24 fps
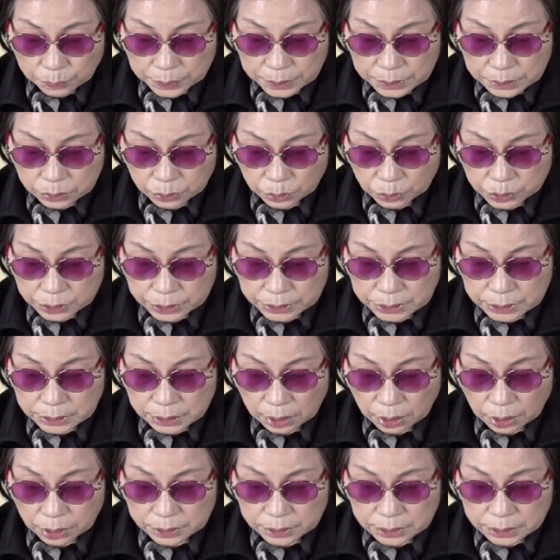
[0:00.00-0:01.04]
피는 꽃이
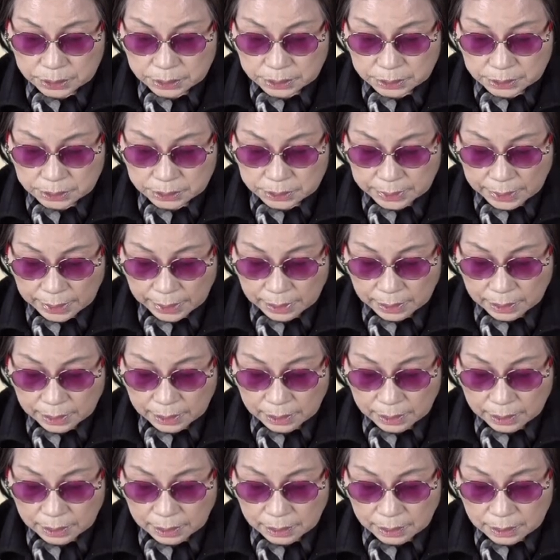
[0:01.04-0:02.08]
어디 있으랴.
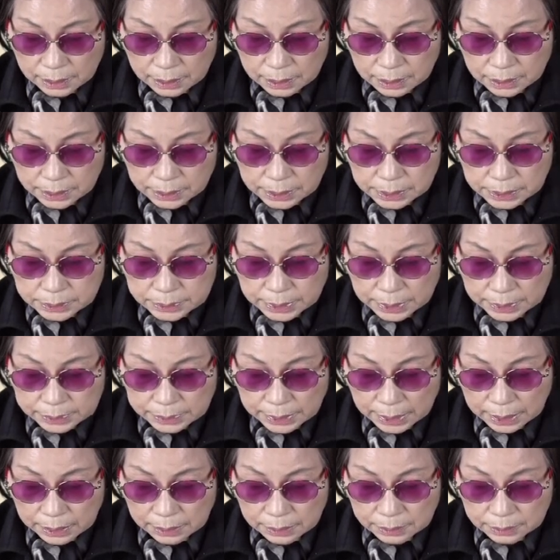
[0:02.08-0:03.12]
이
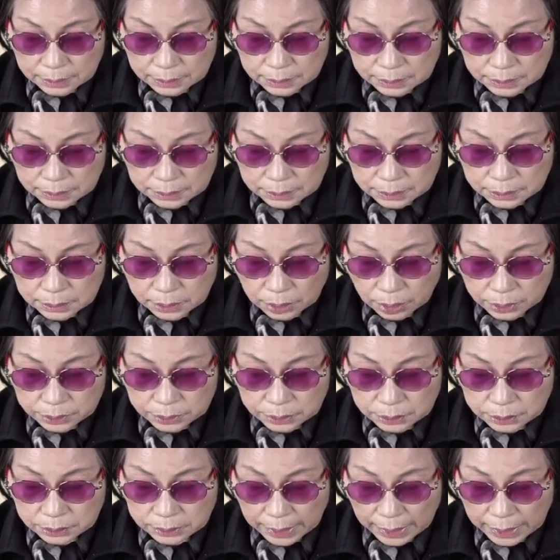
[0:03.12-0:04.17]
세상 그
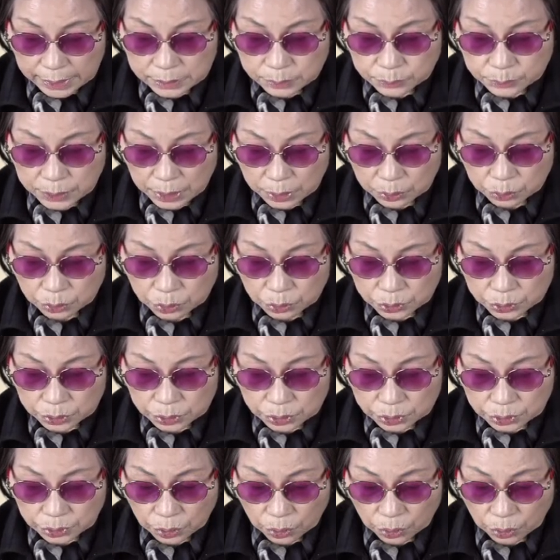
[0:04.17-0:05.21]
어떤 아름다운
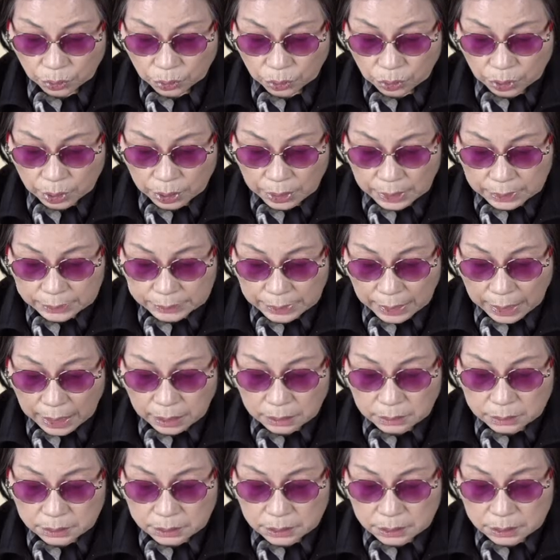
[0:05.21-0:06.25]
꽃들도 다
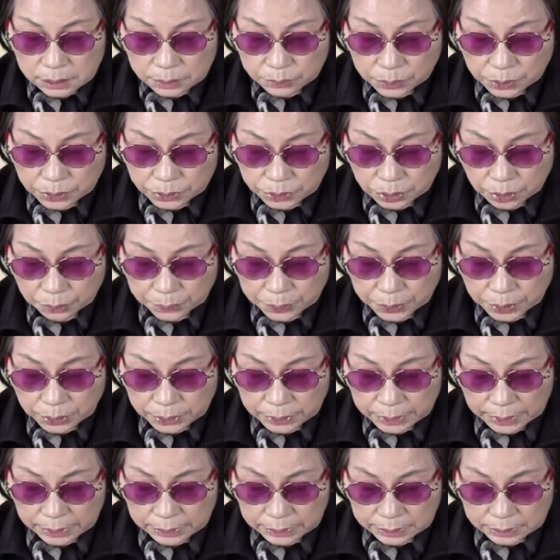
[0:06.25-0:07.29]
흔들리면서
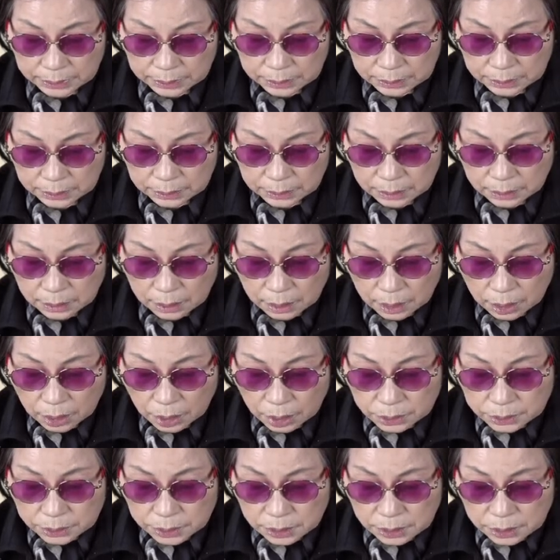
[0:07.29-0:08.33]
피었나니
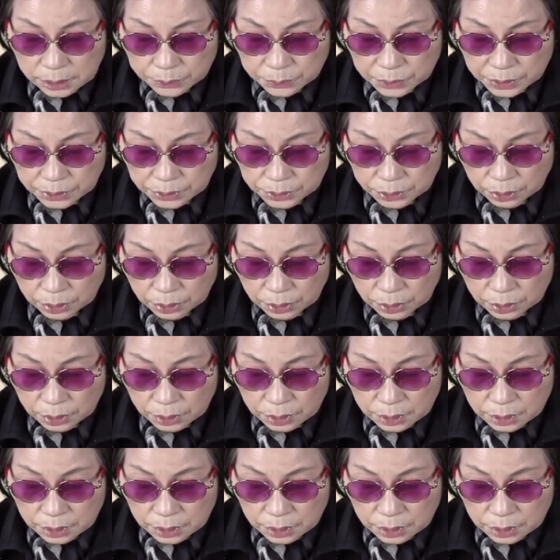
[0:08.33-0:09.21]
흔들리면서